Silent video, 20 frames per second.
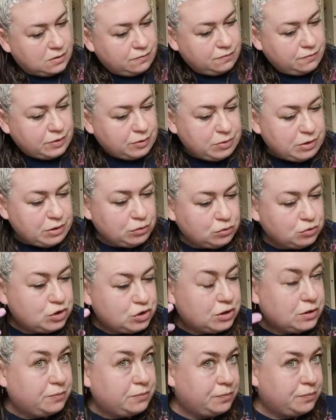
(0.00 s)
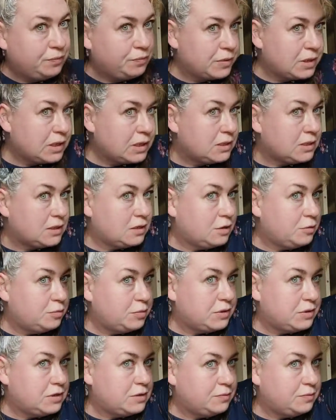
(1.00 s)
В обед уже
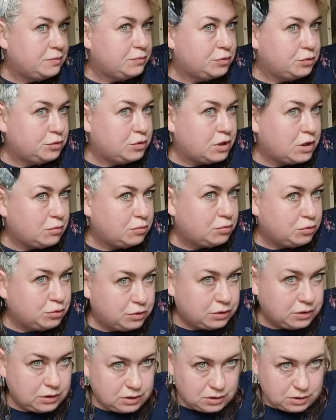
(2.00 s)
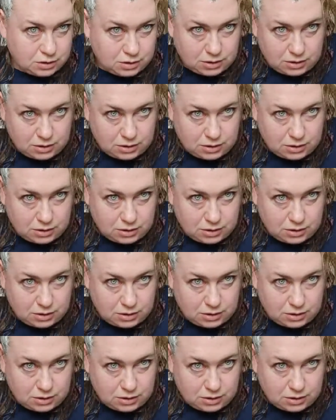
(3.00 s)
запись, буду работать.